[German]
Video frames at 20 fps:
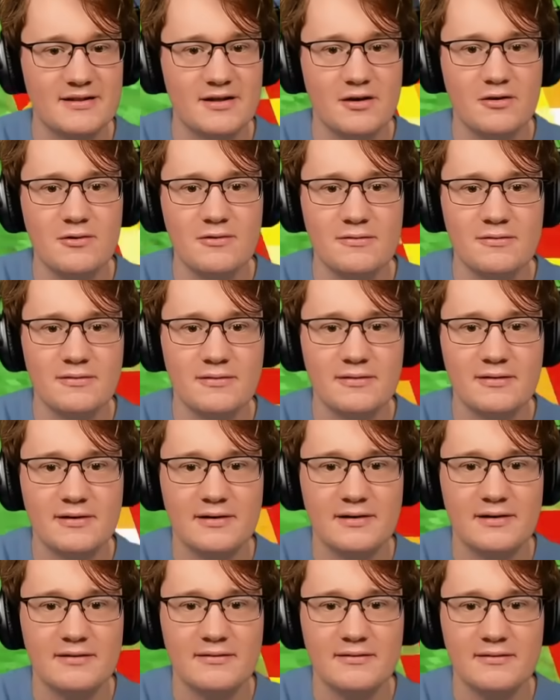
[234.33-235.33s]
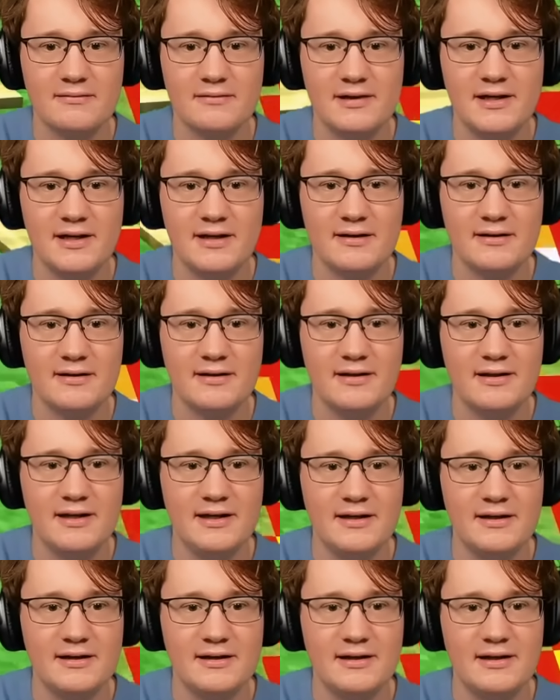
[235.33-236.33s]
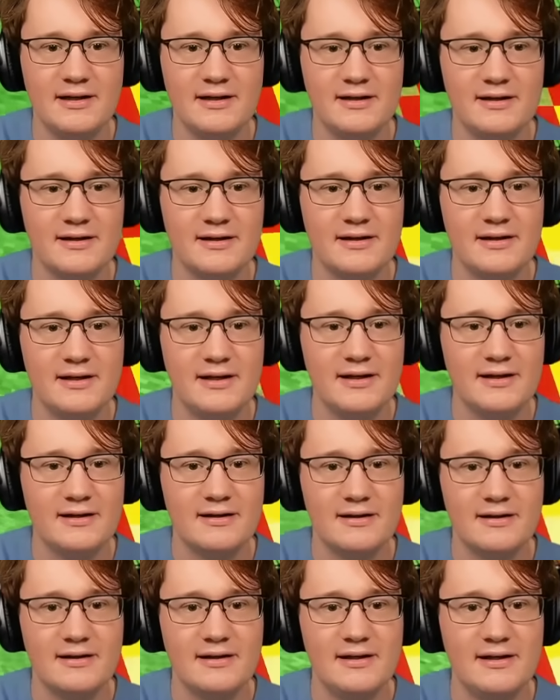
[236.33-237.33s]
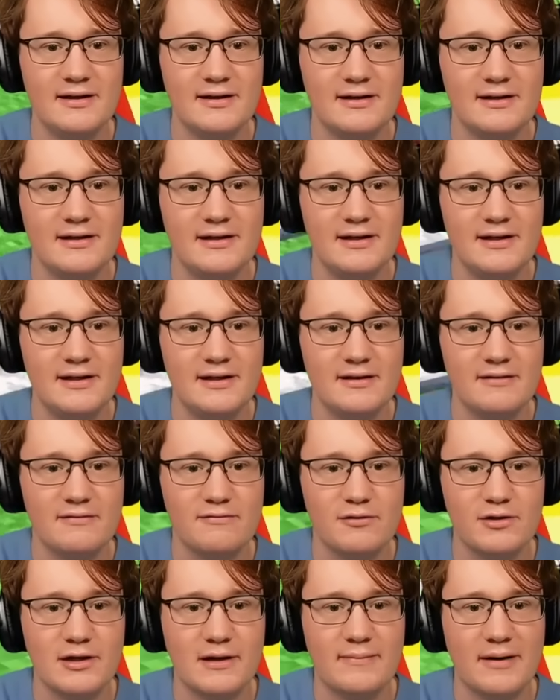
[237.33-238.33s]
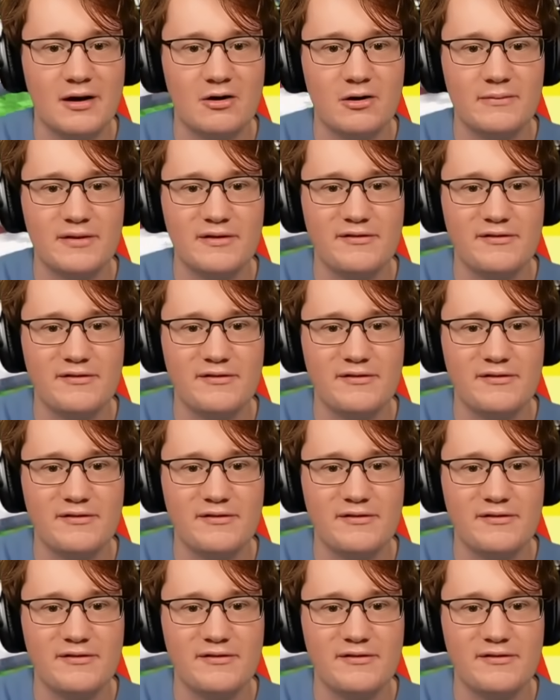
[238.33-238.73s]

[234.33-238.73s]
go. Let's go. Klick, klick, klick, klick, klick, klick. Wunderbar, kommt da